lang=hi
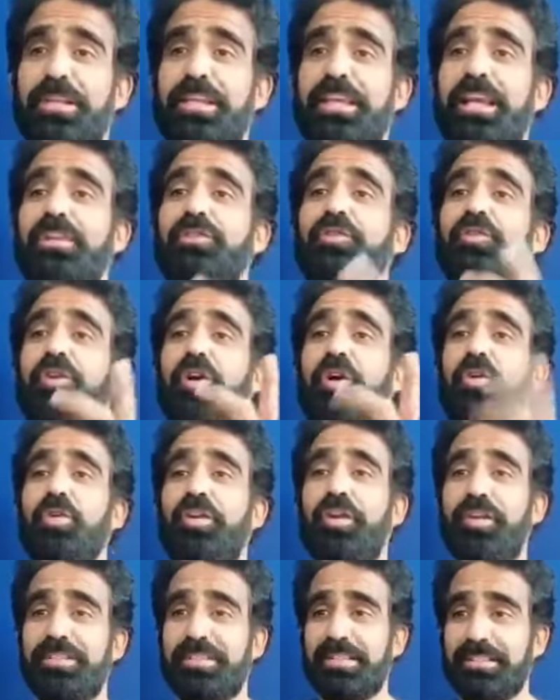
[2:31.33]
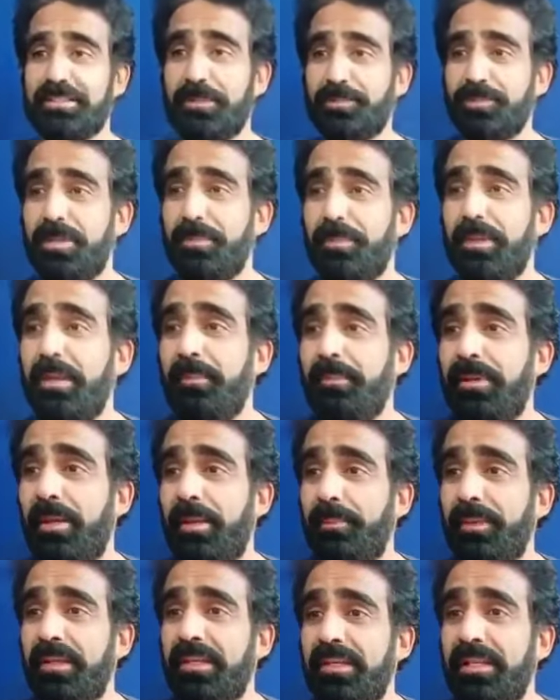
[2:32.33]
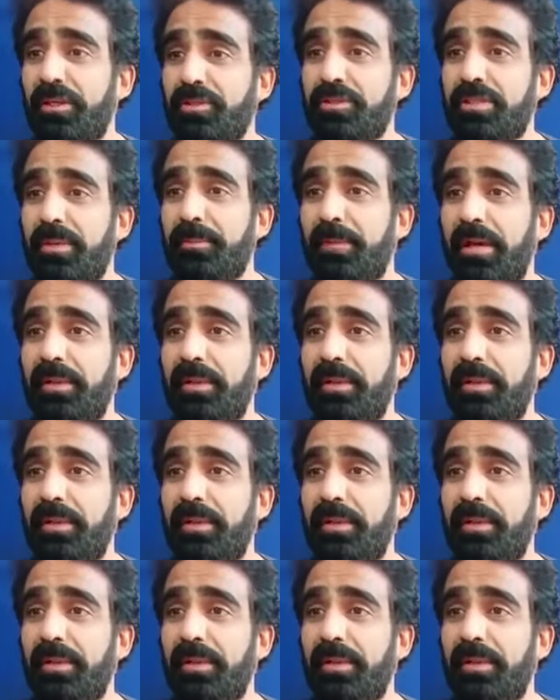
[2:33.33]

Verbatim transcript: लिया है तो राहुल राय जी का सबसे पहले हमने यहाँ पे लिया उसके